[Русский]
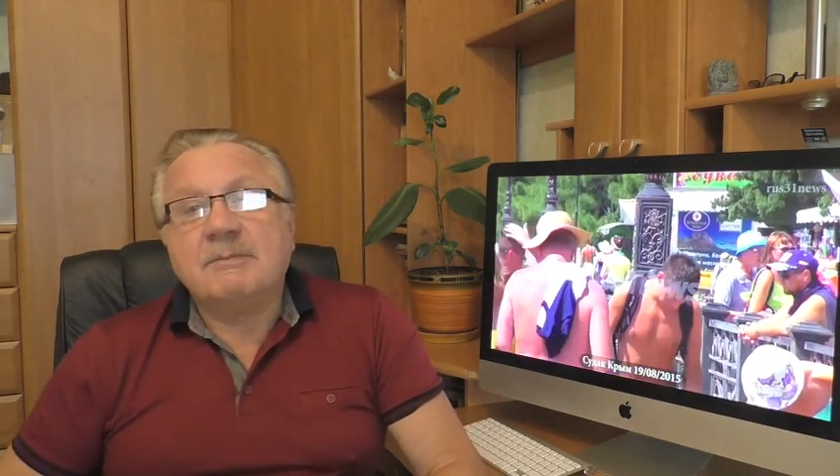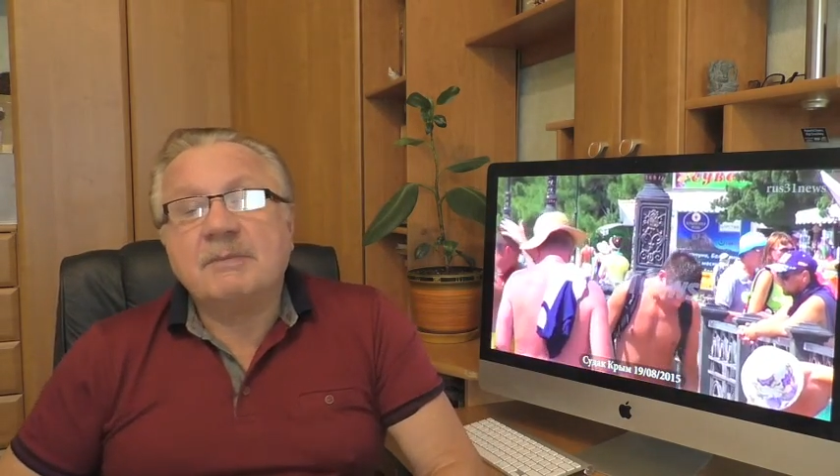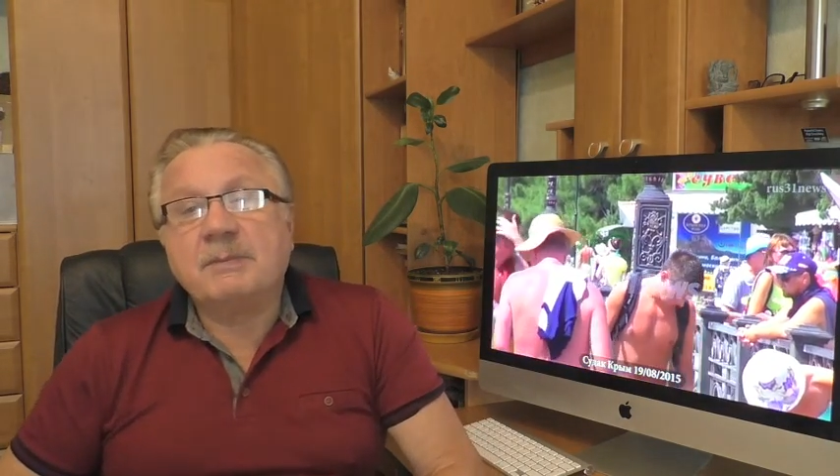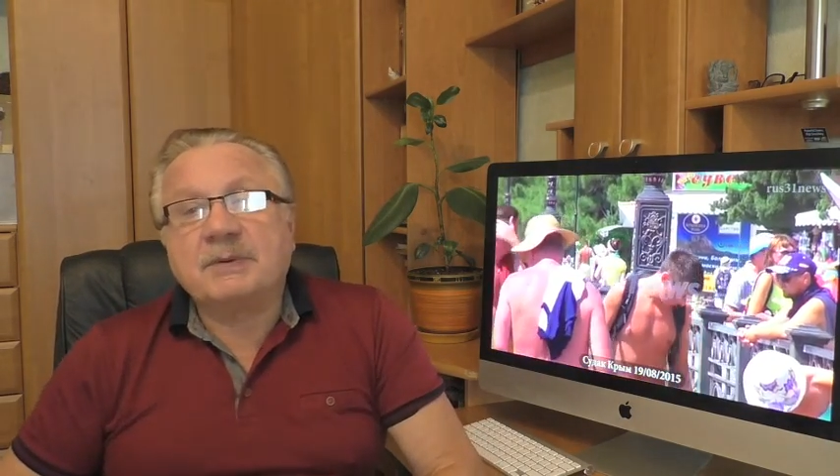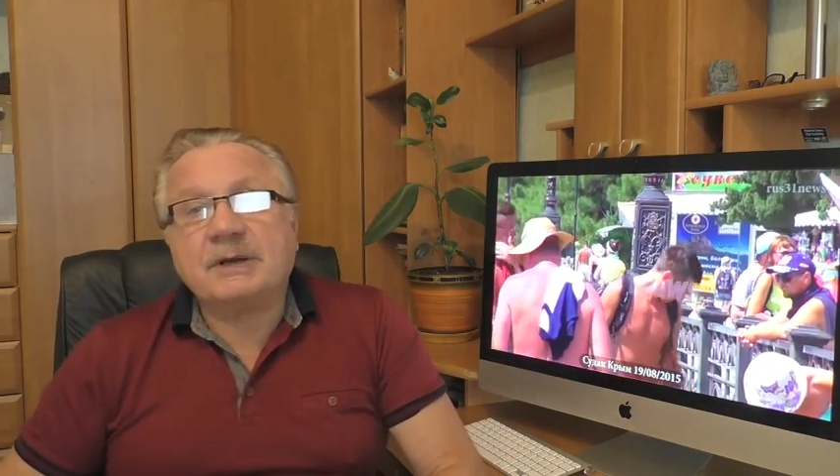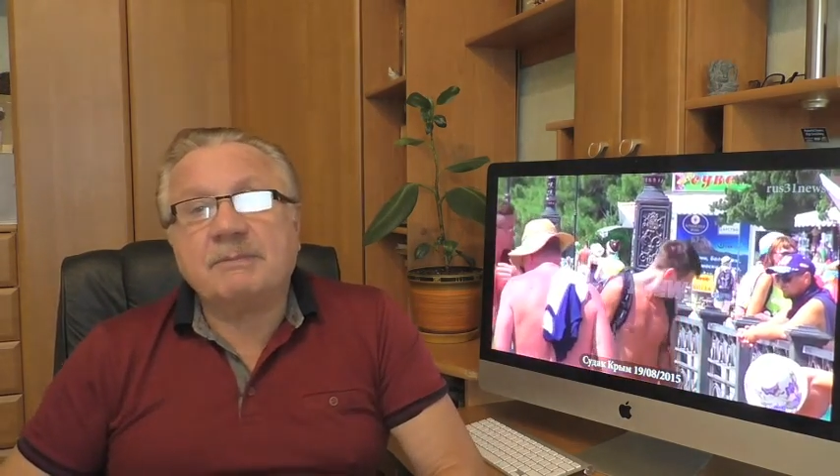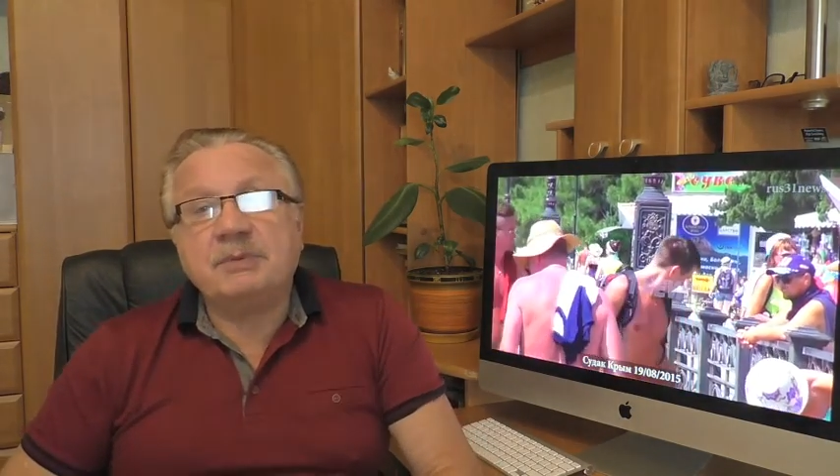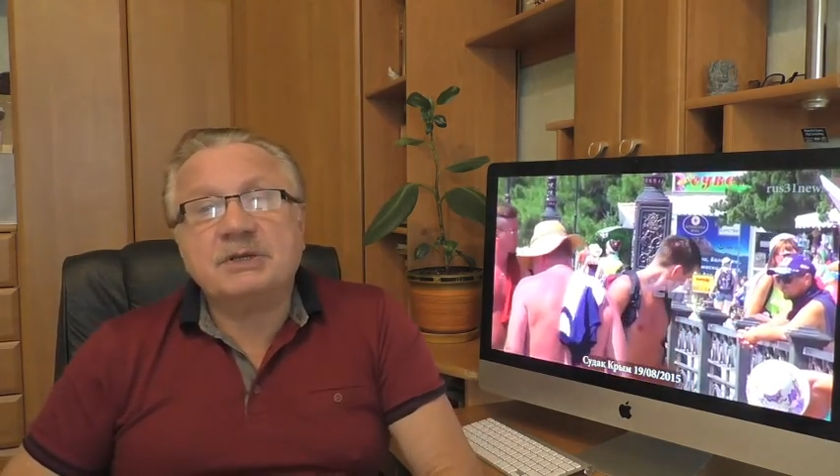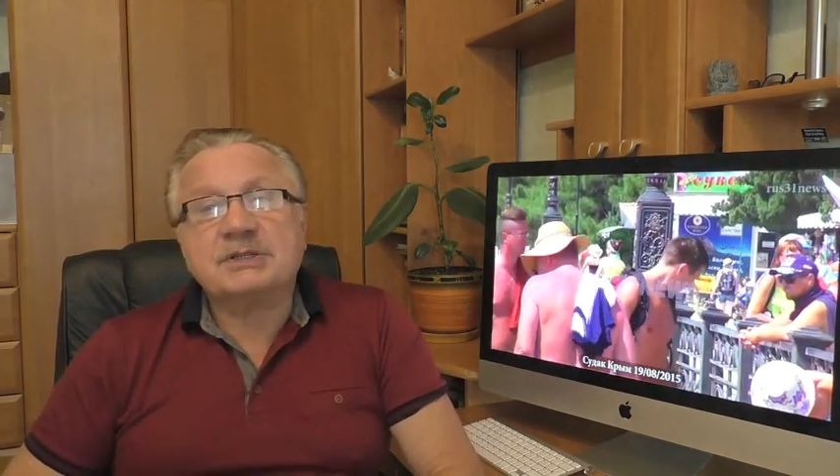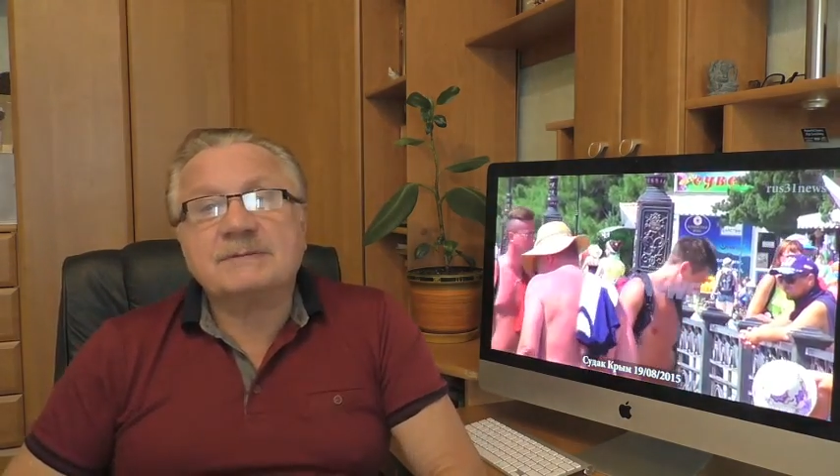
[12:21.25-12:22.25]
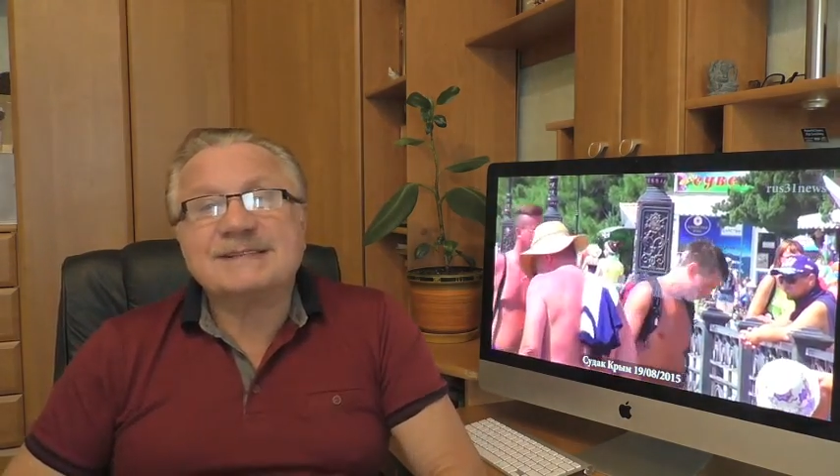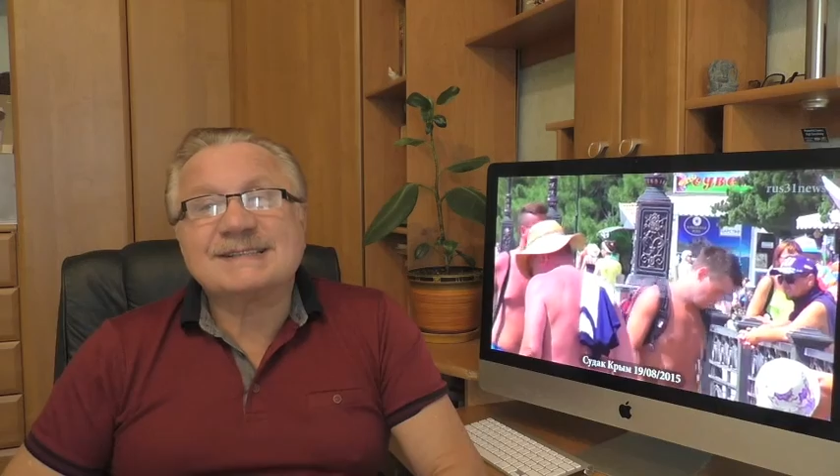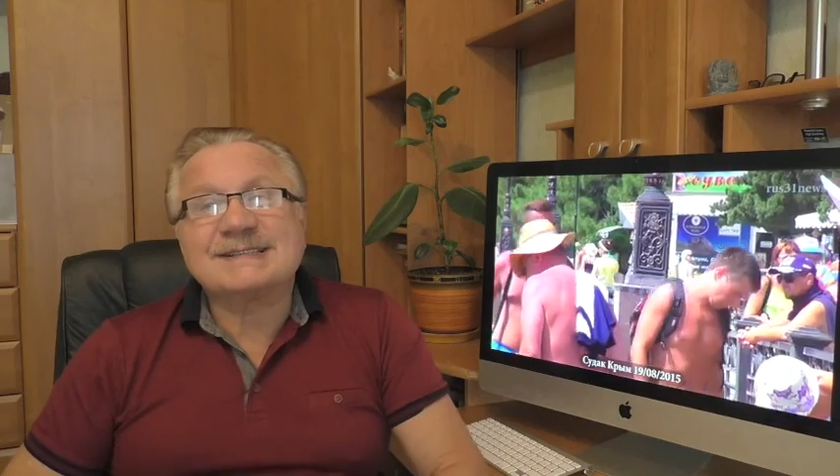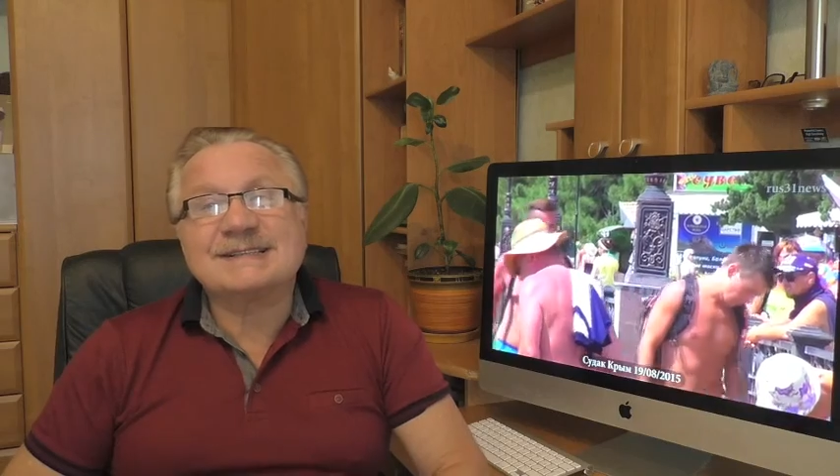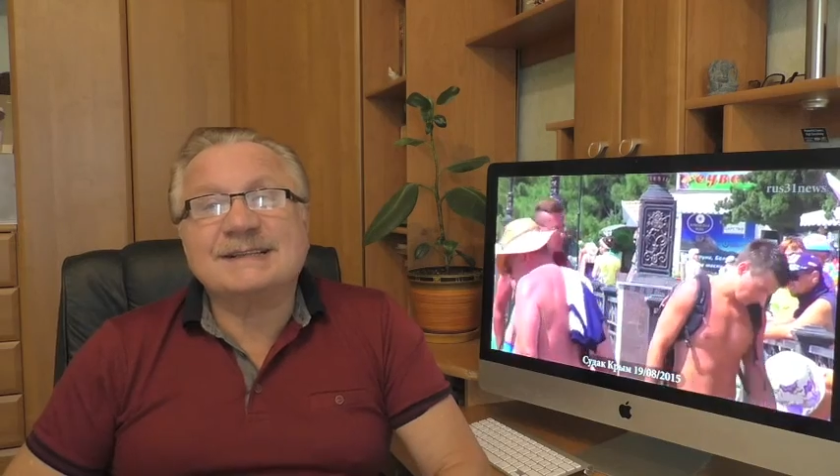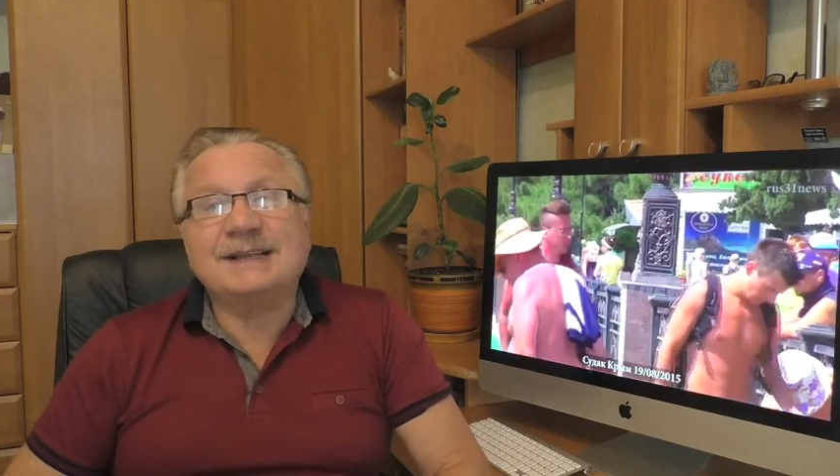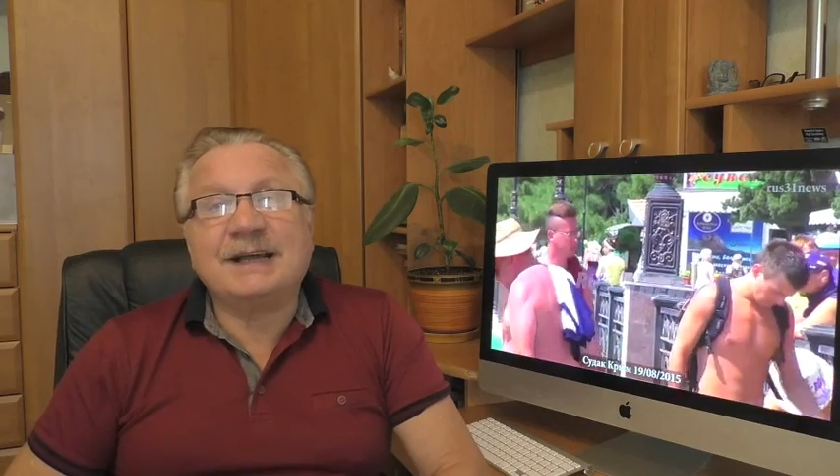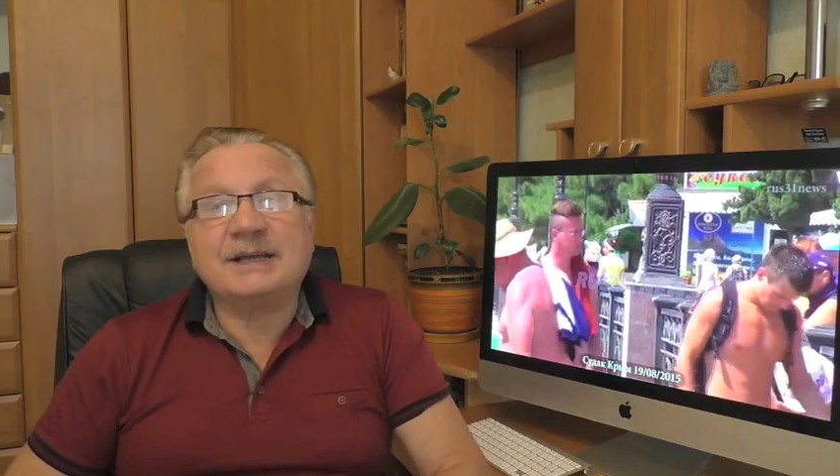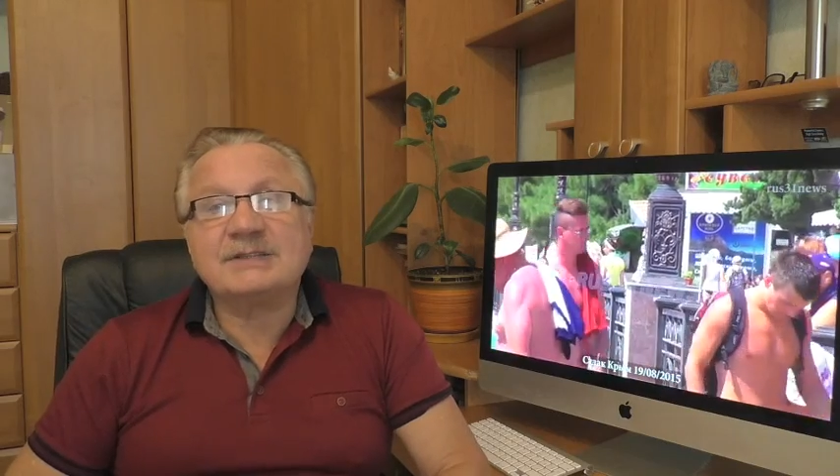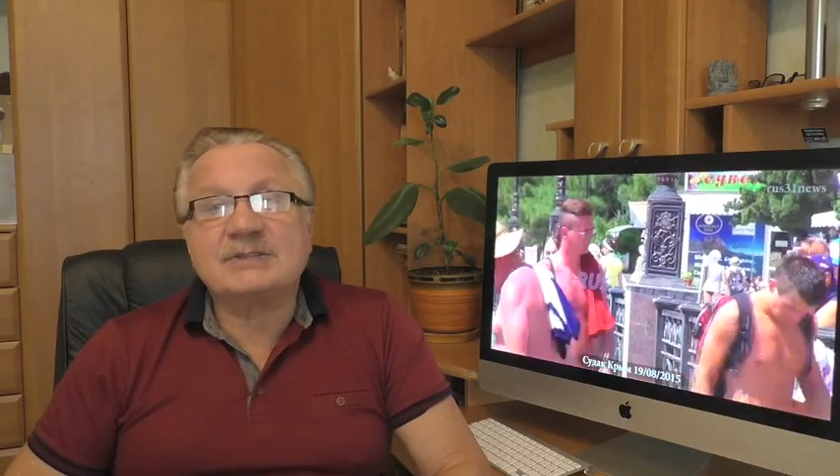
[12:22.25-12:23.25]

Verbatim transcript: мы пропишем сценарий